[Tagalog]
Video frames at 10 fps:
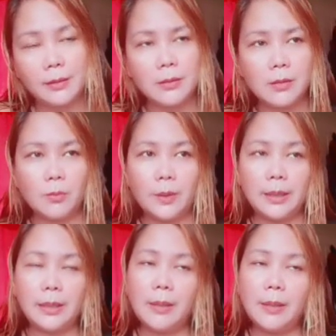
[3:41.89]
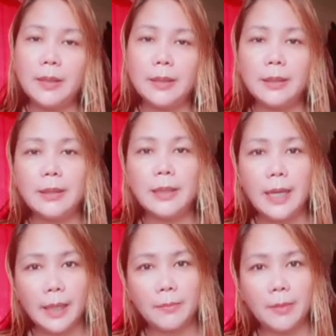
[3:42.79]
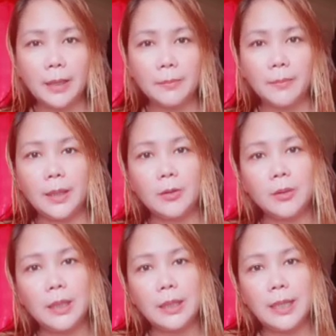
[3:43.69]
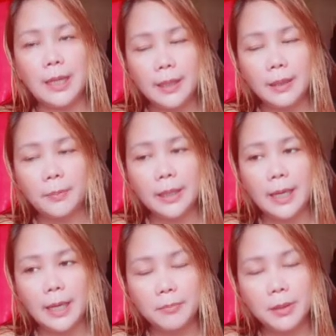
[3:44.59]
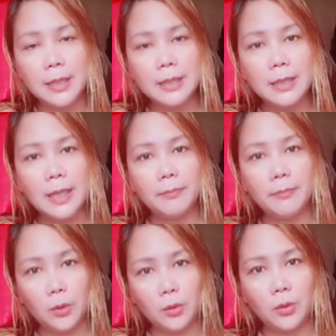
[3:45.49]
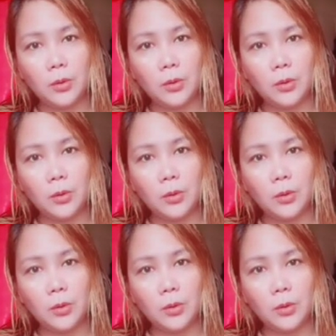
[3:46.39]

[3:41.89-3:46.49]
So, pag nag-live ka na nag-live at merong nadaan, napadaan bigla sa live mo,